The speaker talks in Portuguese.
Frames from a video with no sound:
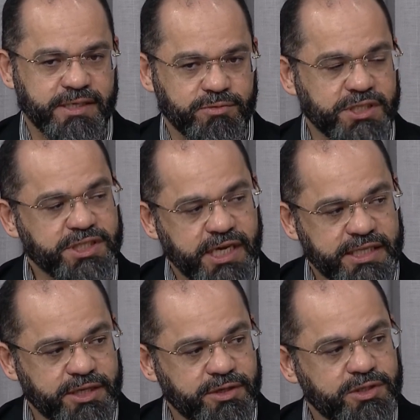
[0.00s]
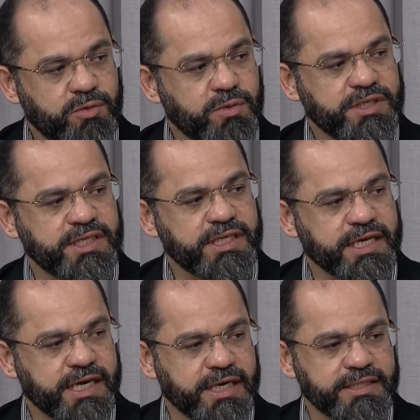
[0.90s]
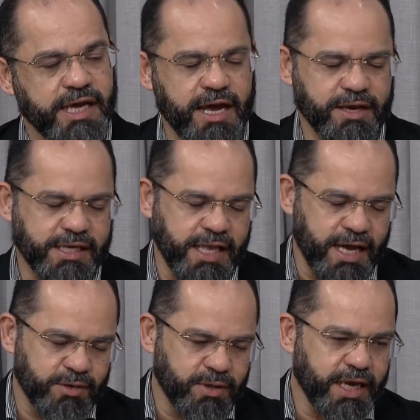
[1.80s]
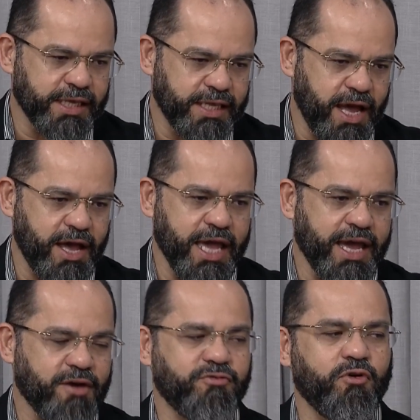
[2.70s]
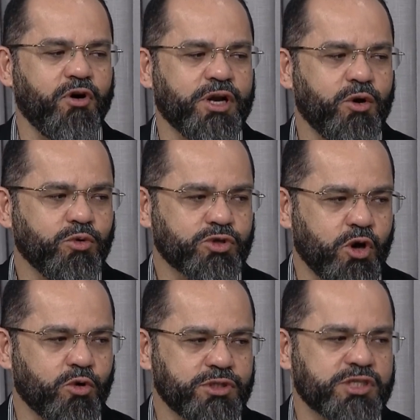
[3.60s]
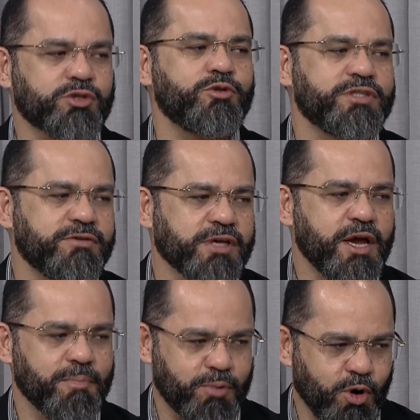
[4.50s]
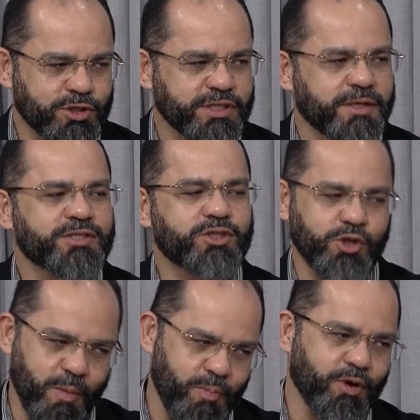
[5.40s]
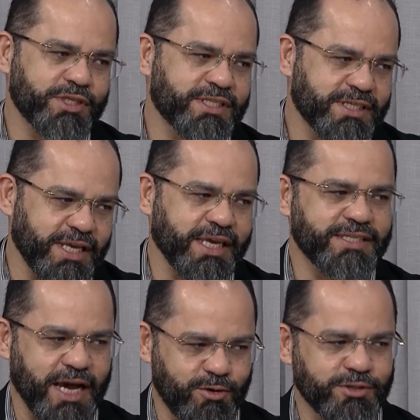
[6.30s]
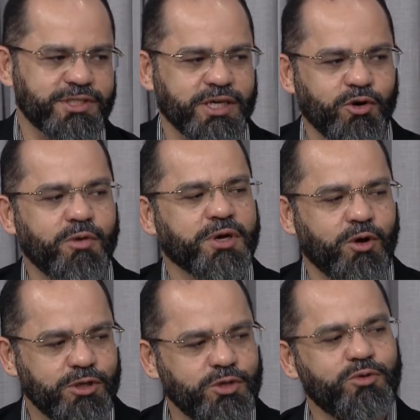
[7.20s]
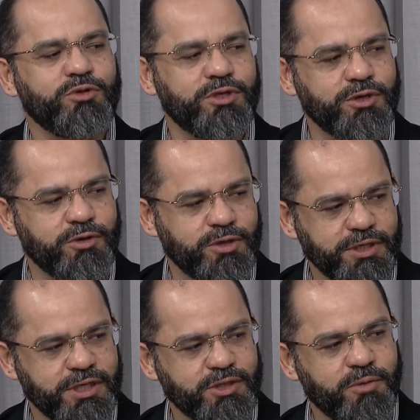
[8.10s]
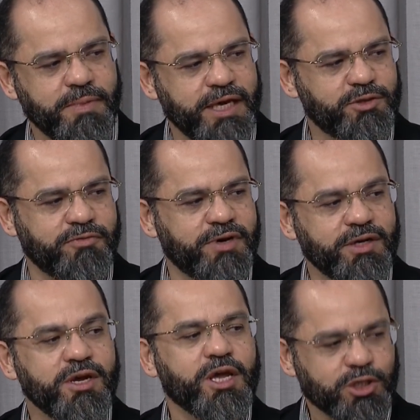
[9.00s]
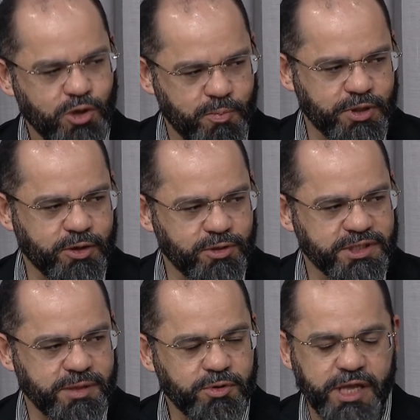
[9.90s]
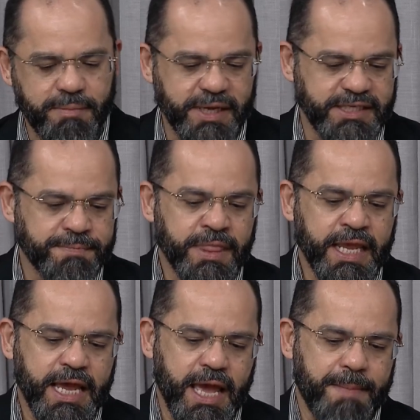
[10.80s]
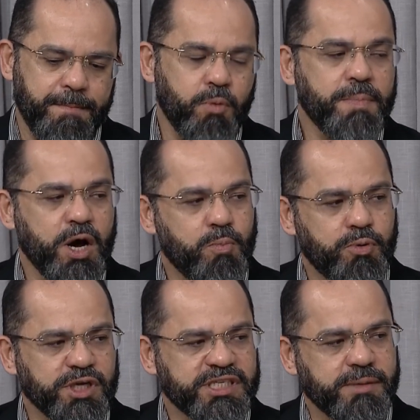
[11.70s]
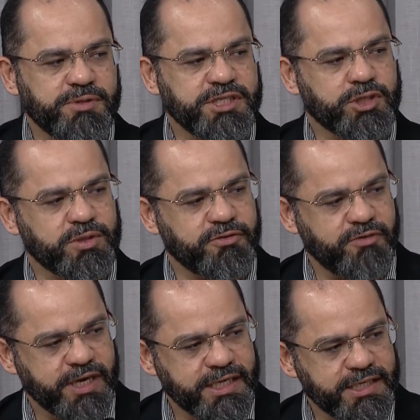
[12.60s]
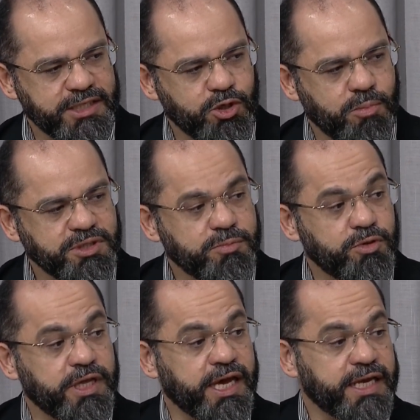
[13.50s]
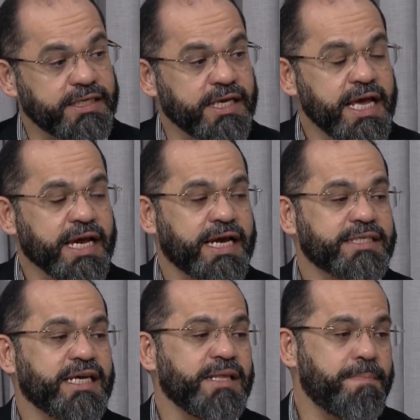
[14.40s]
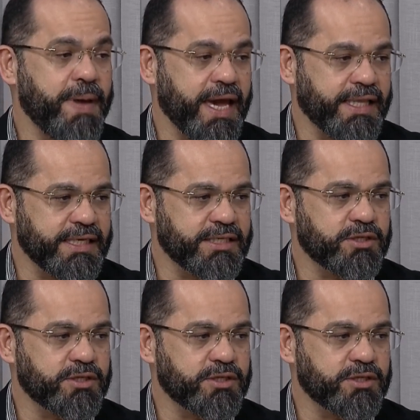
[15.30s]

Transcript: de gênero, então existem câncer, claro, é, é, afora os órgãos exclusivos, próstata só pode acontecer em homem, colo de útero e endométrio, ovário, só pode acontecer em mulher. Mas é, pulmão, por exemplo, existe uma diferença entre homens e mulheres, câncer de pele, existe